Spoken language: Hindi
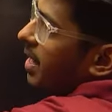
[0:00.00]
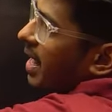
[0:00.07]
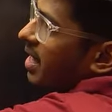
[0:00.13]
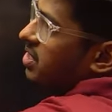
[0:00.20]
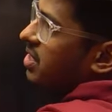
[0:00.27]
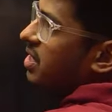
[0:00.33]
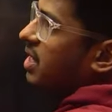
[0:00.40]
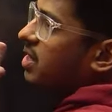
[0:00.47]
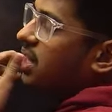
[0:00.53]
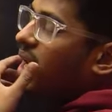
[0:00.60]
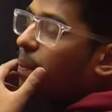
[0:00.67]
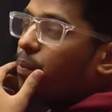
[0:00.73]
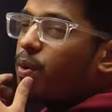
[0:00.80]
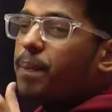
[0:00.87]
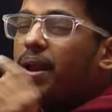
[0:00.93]
रिएक्शन के अंदर
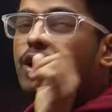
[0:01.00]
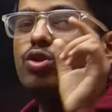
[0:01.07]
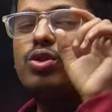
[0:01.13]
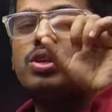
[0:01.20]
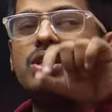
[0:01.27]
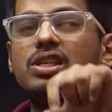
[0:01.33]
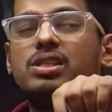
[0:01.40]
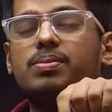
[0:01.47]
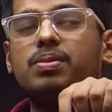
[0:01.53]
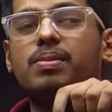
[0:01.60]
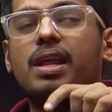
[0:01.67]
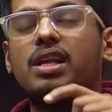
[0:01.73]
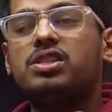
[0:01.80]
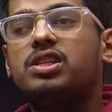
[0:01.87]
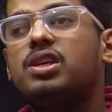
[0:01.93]
आपको पहले तो ये समझ में
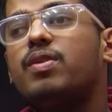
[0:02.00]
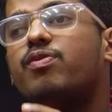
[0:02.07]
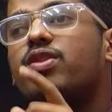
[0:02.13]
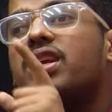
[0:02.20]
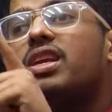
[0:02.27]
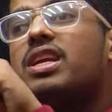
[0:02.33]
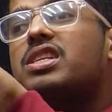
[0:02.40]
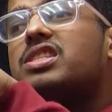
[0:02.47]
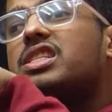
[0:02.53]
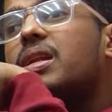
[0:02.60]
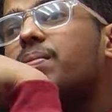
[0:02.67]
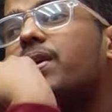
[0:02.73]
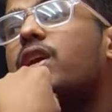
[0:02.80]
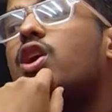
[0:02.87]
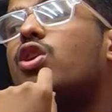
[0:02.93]
आना चाहिए कि फिंकेस्टाइन
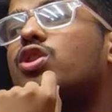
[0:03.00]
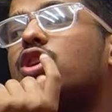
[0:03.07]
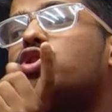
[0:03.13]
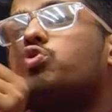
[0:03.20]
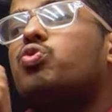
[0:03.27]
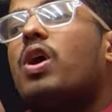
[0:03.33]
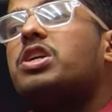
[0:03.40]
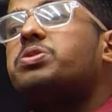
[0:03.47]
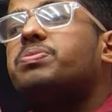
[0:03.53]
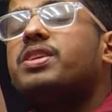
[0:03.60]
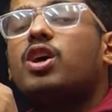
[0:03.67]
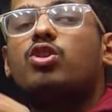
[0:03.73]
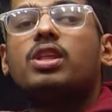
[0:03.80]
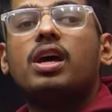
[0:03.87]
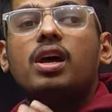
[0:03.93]
में क्या होता है स्वार्ट्स में
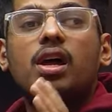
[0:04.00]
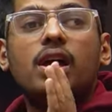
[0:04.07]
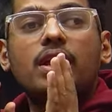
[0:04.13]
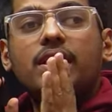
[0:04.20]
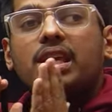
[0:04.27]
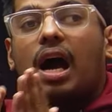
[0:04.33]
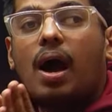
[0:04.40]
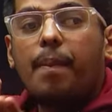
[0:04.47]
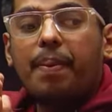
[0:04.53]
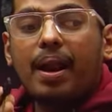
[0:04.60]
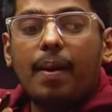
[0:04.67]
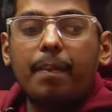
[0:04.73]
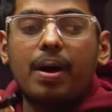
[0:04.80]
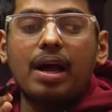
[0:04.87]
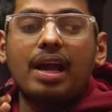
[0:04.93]
क्या होता है यहां पर
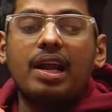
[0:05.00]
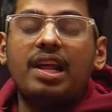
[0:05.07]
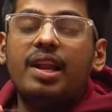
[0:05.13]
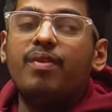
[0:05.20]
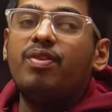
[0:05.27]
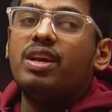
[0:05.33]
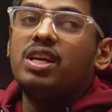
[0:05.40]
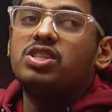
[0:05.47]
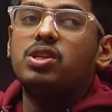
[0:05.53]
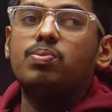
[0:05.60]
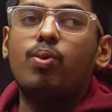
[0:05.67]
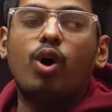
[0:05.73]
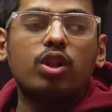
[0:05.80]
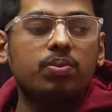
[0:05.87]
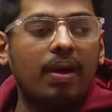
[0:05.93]
आपका क्लियरिफिकेशन
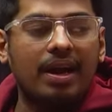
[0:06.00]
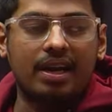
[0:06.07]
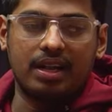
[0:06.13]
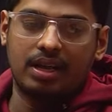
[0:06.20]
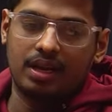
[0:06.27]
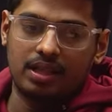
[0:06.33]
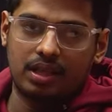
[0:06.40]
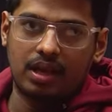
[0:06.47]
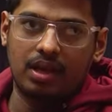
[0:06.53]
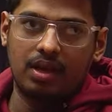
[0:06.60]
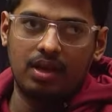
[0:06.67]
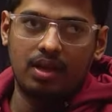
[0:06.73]
बहुत मैटर करता है